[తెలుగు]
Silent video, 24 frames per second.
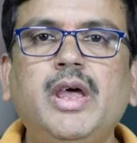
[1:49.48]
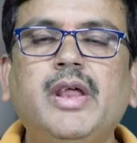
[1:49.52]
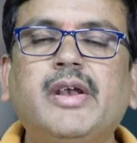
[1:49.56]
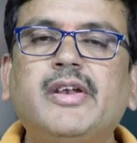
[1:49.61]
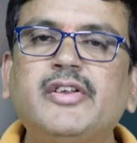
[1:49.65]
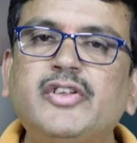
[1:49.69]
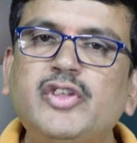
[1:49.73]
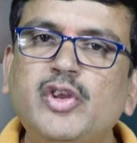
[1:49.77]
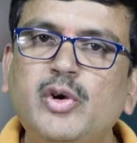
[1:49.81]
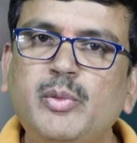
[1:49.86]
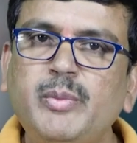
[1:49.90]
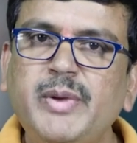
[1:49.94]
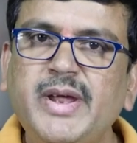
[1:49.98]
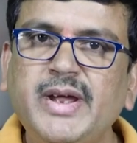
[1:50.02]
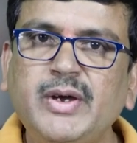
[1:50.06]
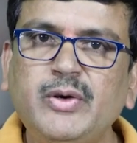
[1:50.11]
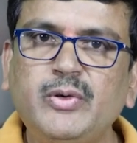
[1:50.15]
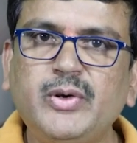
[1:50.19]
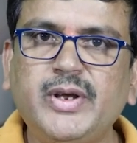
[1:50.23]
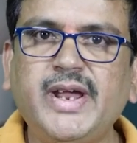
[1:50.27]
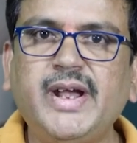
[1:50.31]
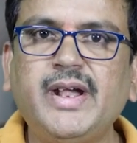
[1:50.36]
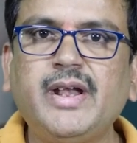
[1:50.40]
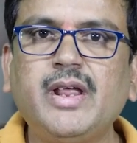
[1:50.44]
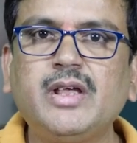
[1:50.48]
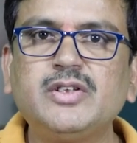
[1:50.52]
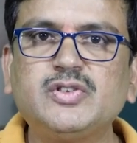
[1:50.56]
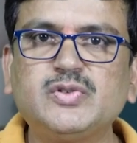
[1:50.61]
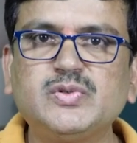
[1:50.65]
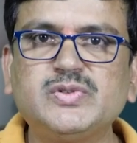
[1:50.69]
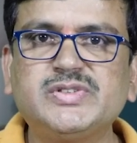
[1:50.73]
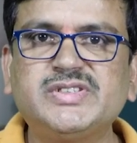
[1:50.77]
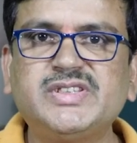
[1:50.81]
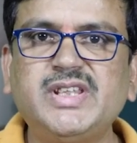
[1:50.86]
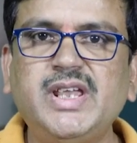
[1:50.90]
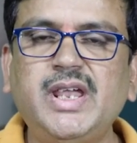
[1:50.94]
రిజర్వ్ బ్యాంక్ డేటా
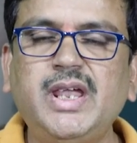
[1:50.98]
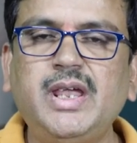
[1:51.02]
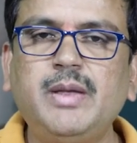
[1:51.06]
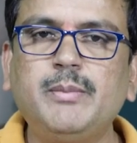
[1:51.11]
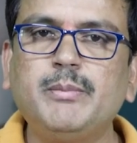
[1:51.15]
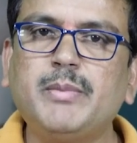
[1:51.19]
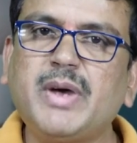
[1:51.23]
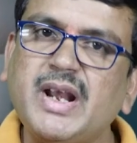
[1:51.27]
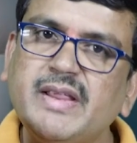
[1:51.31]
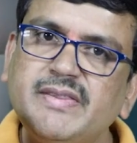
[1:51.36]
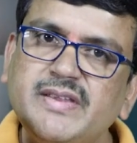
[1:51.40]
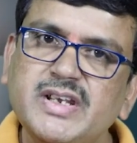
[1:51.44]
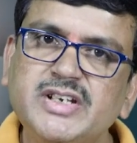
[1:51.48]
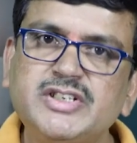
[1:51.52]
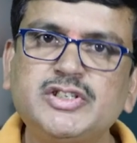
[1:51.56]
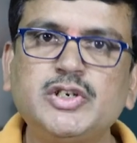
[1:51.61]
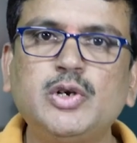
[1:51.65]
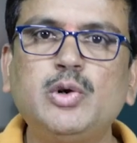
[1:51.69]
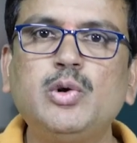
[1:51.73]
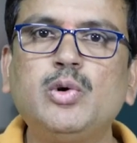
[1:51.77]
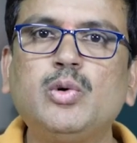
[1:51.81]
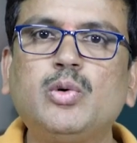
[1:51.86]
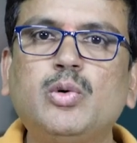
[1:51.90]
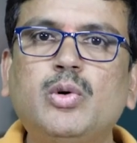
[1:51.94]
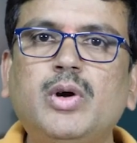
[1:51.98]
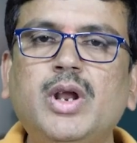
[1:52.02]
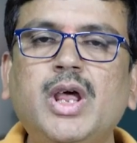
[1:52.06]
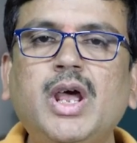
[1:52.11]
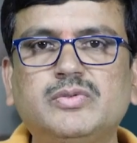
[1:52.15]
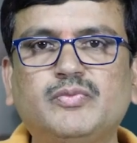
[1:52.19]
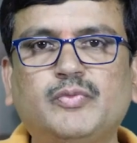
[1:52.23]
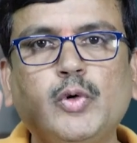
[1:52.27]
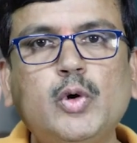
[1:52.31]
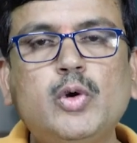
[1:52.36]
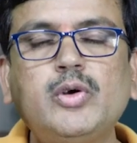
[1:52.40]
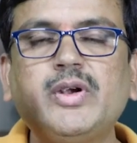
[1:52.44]
చూస్తే మన దేశంలో కూడా
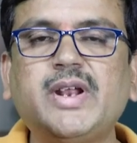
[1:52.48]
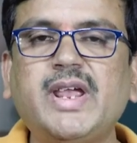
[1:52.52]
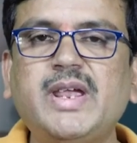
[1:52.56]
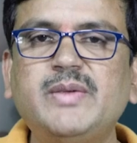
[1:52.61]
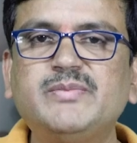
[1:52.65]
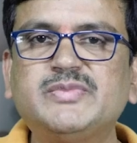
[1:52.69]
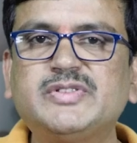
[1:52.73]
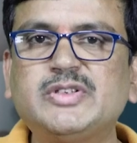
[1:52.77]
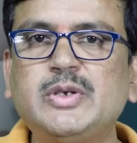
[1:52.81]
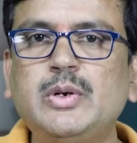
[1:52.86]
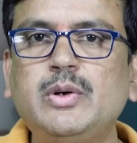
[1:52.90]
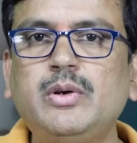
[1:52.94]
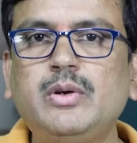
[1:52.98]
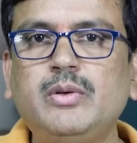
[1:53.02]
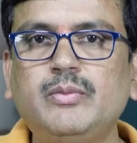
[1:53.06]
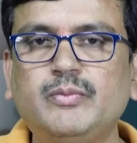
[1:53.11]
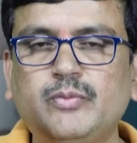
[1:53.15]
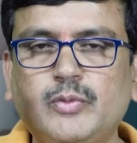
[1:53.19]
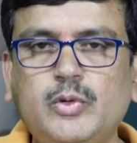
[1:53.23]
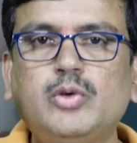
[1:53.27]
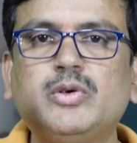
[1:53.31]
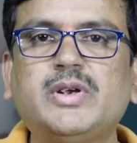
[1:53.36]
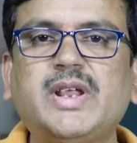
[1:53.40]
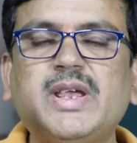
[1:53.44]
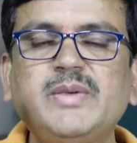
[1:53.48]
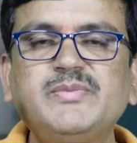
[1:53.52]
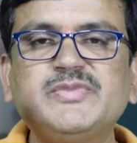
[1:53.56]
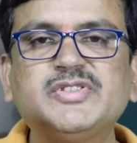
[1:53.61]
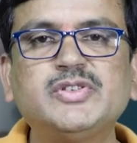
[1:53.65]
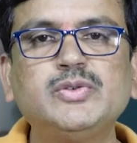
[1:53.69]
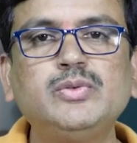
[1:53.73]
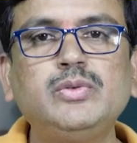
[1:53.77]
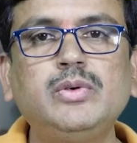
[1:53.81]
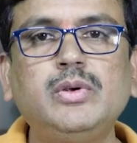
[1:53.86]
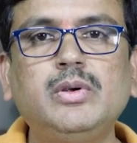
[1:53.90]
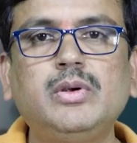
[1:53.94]
ఫోర్ టైమ్స్ లో ఫోర్ టైమ్స్
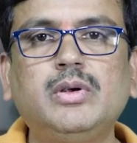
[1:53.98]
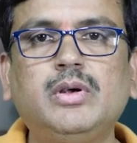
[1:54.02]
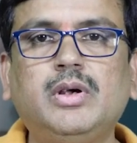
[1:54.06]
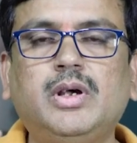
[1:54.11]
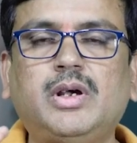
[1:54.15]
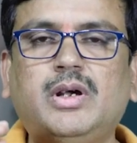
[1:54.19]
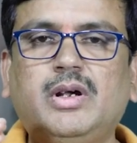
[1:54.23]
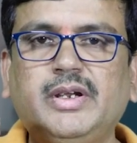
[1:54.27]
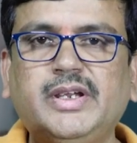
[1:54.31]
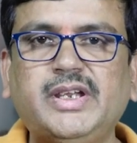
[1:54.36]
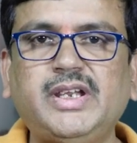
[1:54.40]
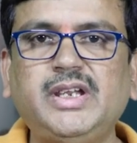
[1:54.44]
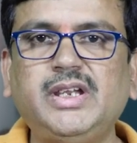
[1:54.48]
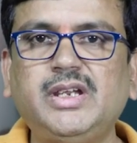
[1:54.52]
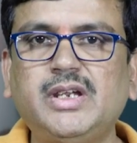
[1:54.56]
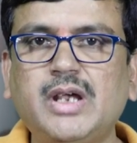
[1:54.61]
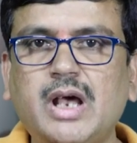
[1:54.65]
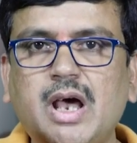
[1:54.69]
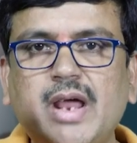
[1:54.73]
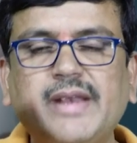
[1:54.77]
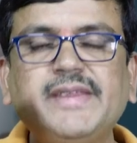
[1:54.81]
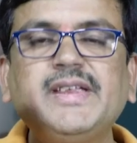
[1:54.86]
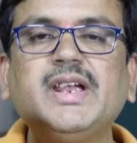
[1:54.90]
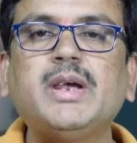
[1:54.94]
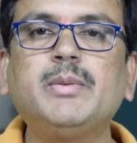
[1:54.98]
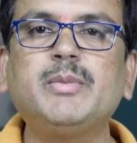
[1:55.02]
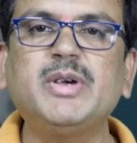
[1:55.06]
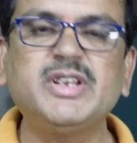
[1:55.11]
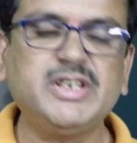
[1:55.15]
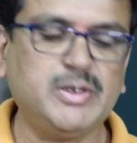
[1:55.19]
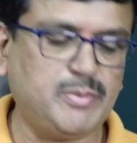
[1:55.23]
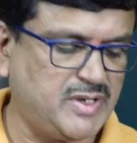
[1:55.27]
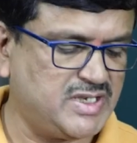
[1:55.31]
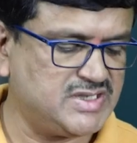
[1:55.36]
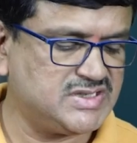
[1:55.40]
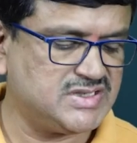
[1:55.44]
ఈ ఆర్థిక
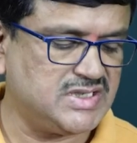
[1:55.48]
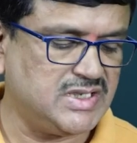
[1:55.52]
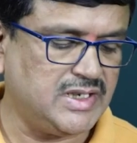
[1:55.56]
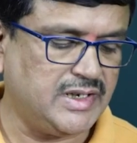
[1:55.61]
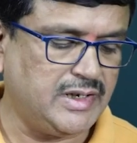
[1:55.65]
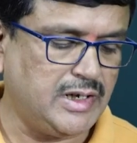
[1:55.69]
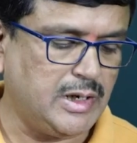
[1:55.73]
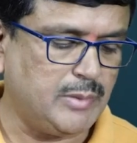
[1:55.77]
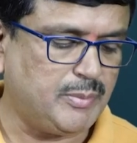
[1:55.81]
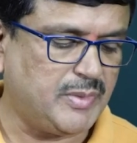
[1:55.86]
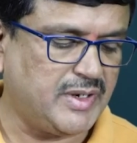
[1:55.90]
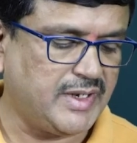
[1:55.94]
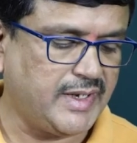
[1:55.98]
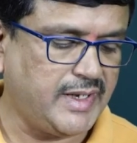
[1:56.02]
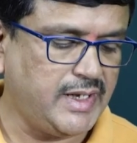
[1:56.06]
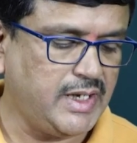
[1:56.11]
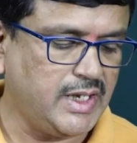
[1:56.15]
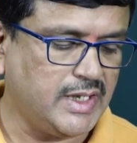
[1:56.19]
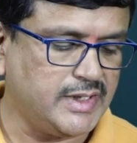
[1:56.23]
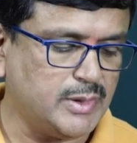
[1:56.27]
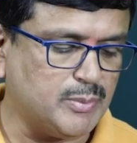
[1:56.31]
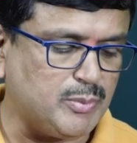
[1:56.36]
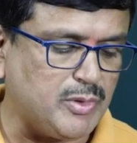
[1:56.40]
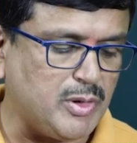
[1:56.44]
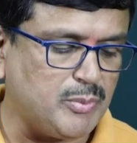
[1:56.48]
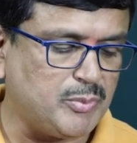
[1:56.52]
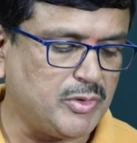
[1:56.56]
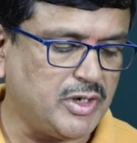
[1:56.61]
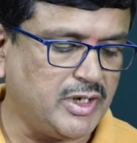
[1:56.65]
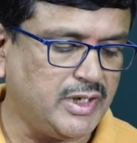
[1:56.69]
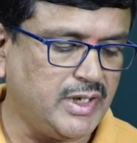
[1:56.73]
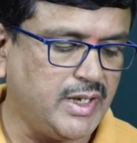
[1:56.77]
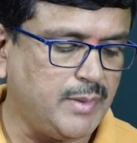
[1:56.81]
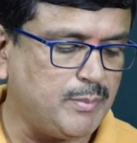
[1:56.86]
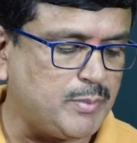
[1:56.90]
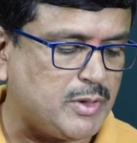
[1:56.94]
మాన్య పరిస్థితులు ఏర్పడ్డాయి అది ఎప్పుడెప్పుడు
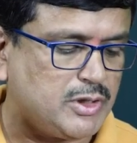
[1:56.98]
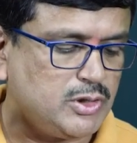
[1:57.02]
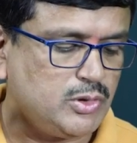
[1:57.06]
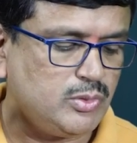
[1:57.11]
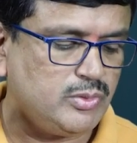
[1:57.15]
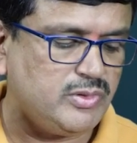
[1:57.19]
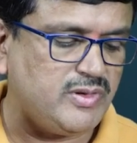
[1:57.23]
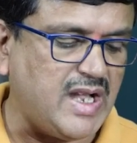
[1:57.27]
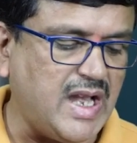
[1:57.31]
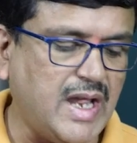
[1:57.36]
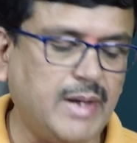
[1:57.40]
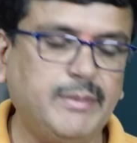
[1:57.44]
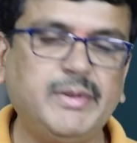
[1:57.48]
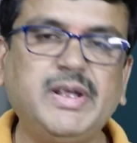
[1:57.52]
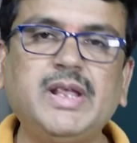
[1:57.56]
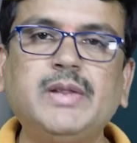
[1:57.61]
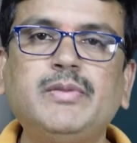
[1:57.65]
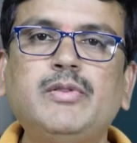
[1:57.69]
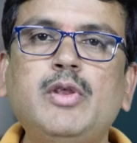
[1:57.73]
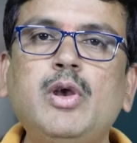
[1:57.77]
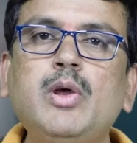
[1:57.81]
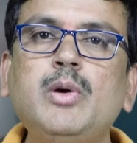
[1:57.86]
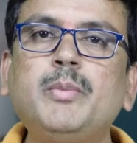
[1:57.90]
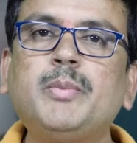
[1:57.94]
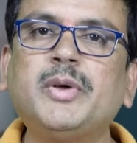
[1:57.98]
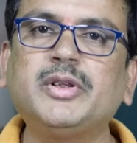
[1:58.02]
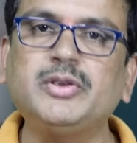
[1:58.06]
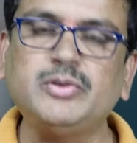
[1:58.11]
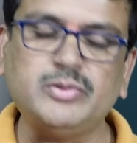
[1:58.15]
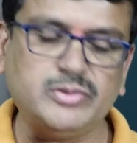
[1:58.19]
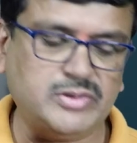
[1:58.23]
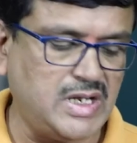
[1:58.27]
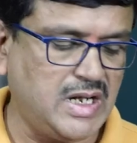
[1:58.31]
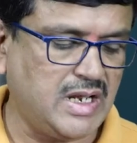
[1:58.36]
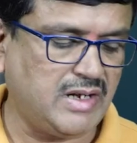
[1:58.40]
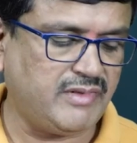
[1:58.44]
అంటే పంతొమ్మిది వందల యాభై ఎనిమిదిలో పంతొమ్మిది
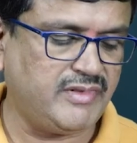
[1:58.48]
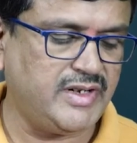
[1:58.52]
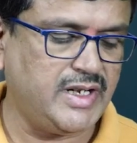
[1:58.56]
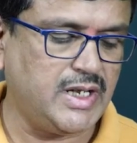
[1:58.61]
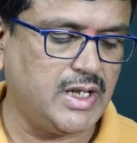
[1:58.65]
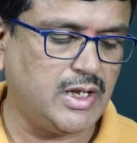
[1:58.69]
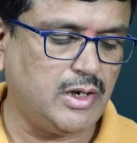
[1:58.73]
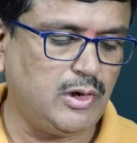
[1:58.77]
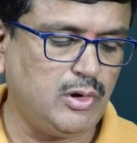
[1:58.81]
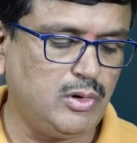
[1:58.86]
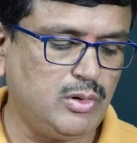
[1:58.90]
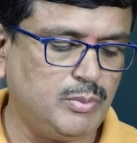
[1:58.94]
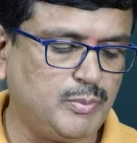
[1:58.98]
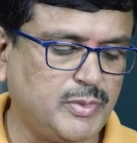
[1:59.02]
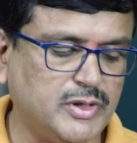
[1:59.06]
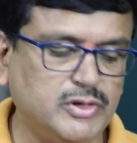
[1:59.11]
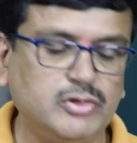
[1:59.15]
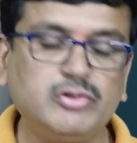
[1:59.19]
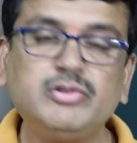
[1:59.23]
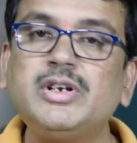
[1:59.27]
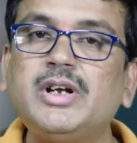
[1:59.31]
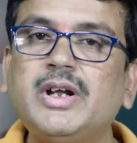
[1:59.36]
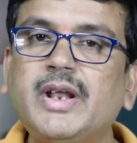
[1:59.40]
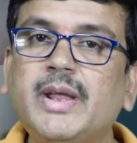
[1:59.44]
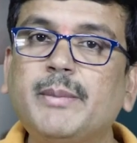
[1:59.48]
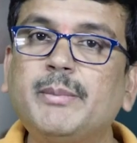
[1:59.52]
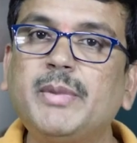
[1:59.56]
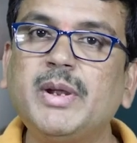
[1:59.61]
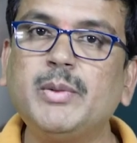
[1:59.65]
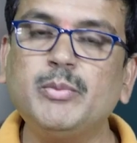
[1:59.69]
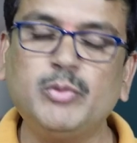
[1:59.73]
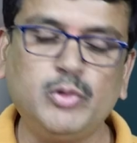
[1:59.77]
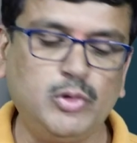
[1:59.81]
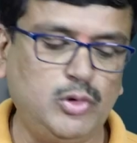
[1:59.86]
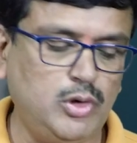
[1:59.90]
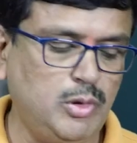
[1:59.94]
వందల అరవై ఆరులో పంతొమ్మిది వందల డెబ్బై
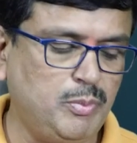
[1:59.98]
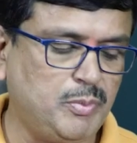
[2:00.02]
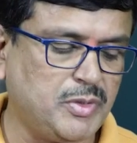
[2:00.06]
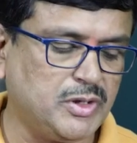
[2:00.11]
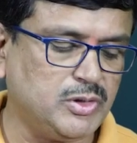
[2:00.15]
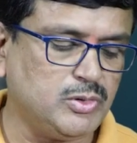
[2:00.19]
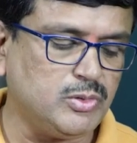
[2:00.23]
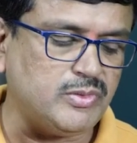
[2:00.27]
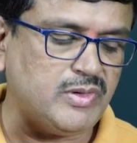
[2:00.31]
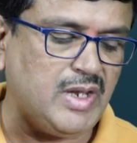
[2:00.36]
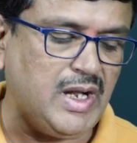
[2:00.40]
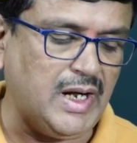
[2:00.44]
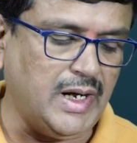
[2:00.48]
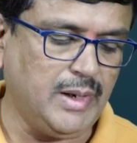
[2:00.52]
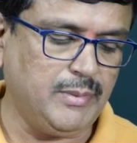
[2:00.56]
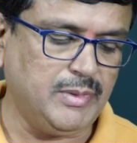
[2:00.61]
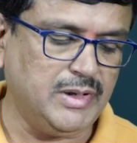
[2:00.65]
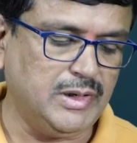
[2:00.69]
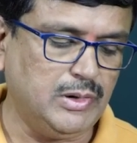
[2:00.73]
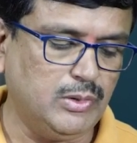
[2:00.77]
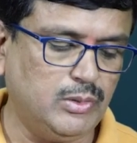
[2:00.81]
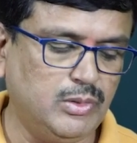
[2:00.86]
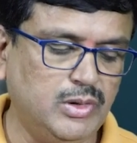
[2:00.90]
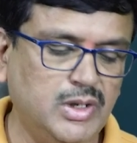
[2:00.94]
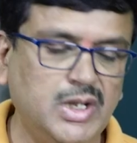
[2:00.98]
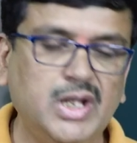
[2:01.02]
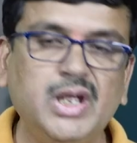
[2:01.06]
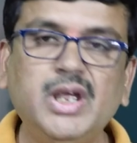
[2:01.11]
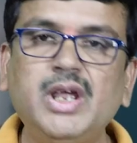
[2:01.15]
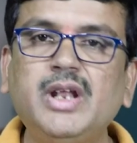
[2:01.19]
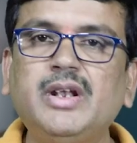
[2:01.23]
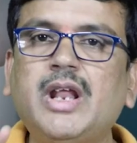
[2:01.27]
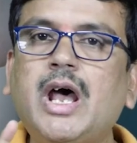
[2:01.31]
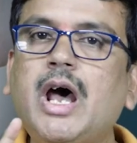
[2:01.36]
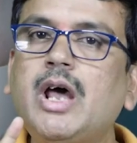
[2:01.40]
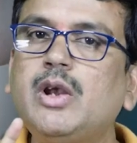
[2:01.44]
మూడులో పంతొమ్మిది వందల ఎనభైలో
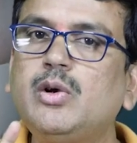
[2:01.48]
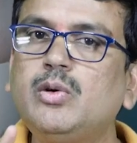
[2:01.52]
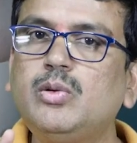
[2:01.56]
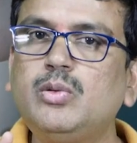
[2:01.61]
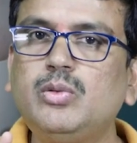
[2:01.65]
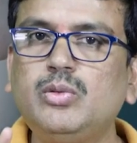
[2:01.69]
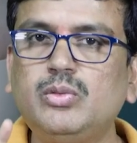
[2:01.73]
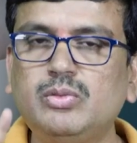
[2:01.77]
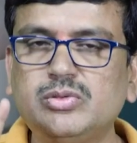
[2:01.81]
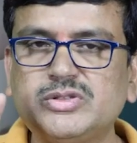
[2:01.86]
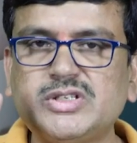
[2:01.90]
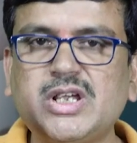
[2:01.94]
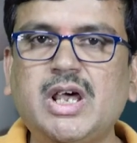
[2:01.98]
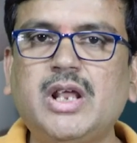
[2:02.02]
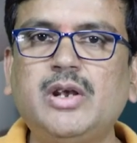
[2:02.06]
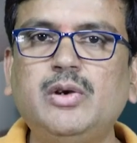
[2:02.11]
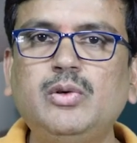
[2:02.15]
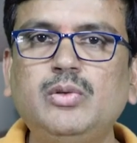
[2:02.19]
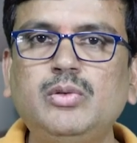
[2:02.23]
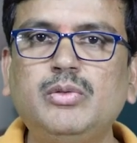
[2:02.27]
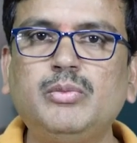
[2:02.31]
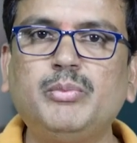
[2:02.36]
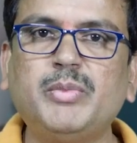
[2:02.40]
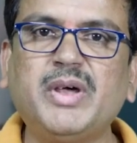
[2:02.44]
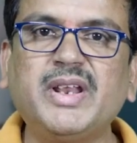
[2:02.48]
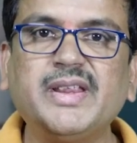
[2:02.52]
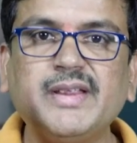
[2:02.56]
నాలుగు సార్లు మన